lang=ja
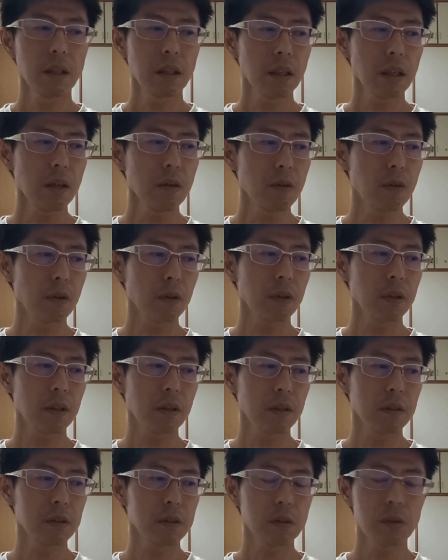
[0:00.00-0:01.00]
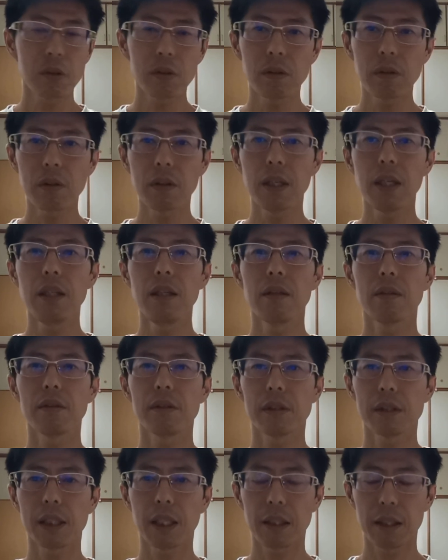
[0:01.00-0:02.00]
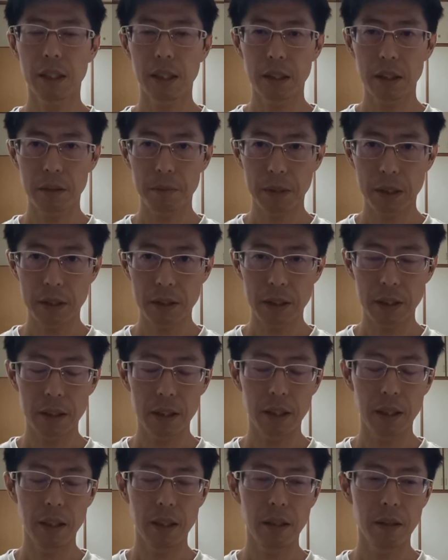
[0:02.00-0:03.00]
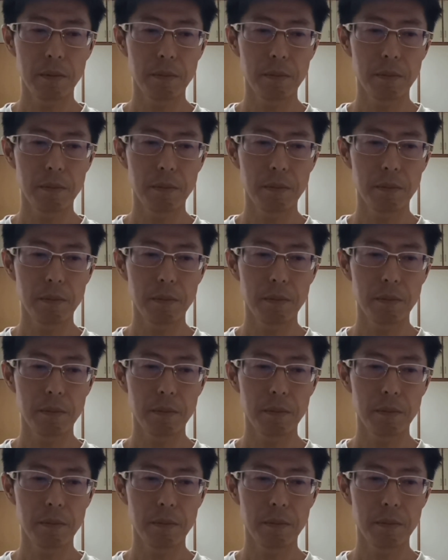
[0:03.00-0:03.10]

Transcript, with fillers: 結構そこそこ筋力使ったりしますし、